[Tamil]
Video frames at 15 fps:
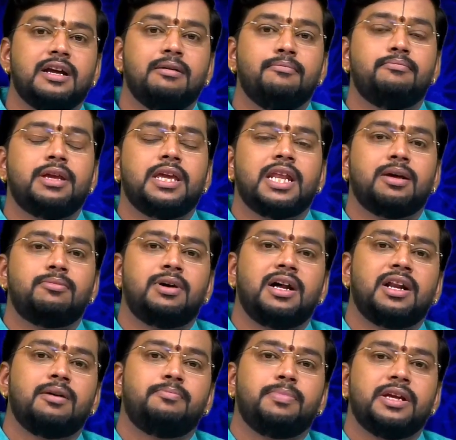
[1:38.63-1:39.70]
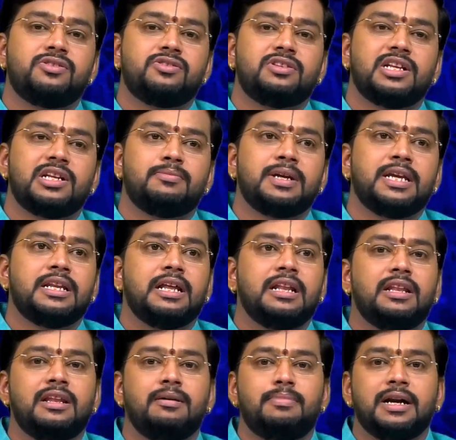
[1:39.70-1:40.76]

கம்பீரமான பேச்சு திறமை நல்ல